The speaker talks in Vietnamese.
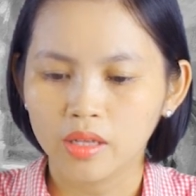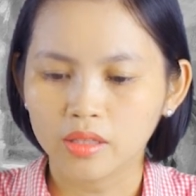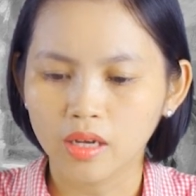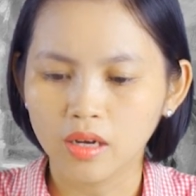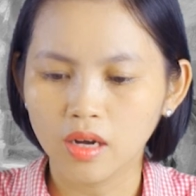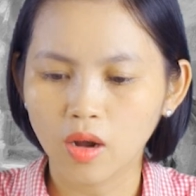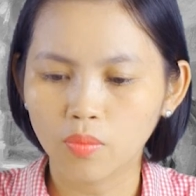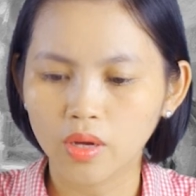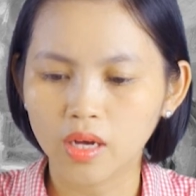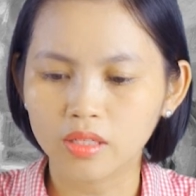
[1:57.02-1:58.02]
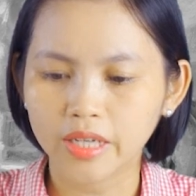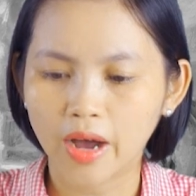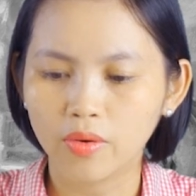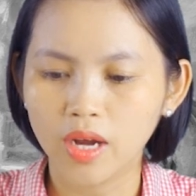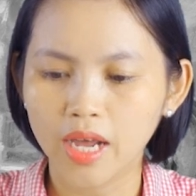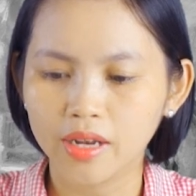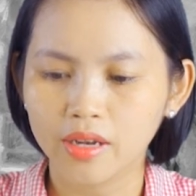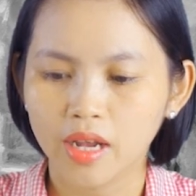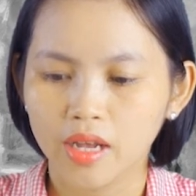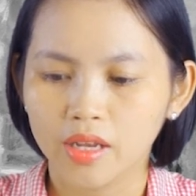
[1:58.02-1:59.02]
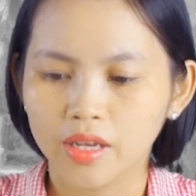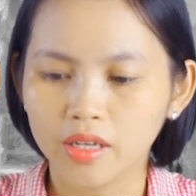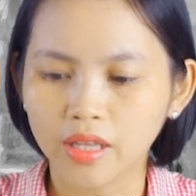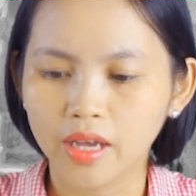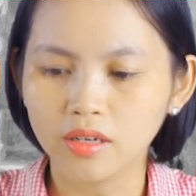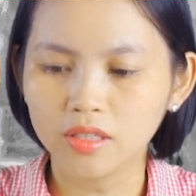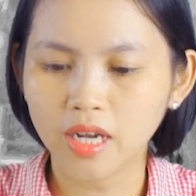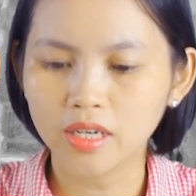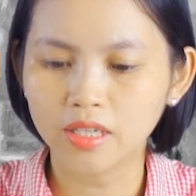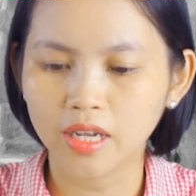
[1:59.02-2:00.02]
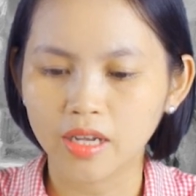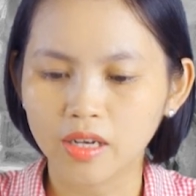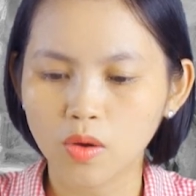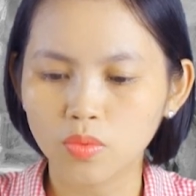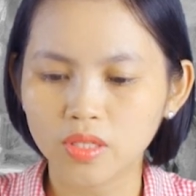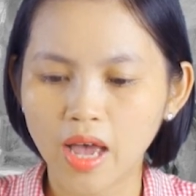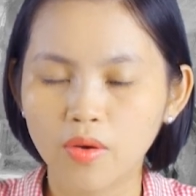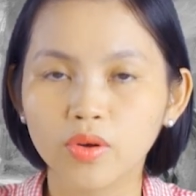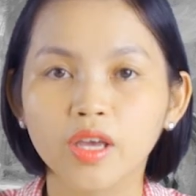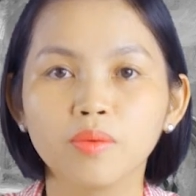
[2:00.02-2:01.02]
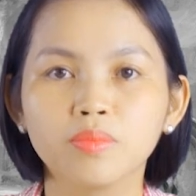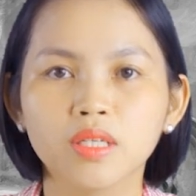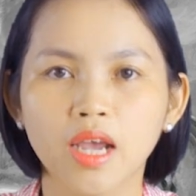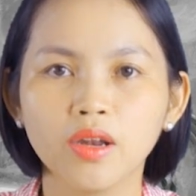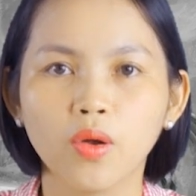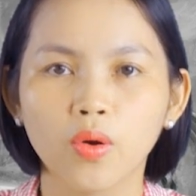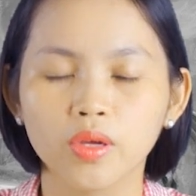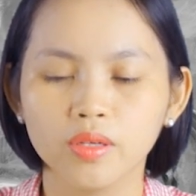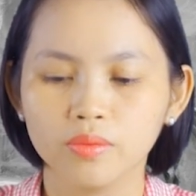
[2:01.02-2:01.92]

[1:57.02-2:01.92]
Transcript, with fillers: từ lồng ngực trào lên những tiếng rên rỉ không sao kiềm chế nổi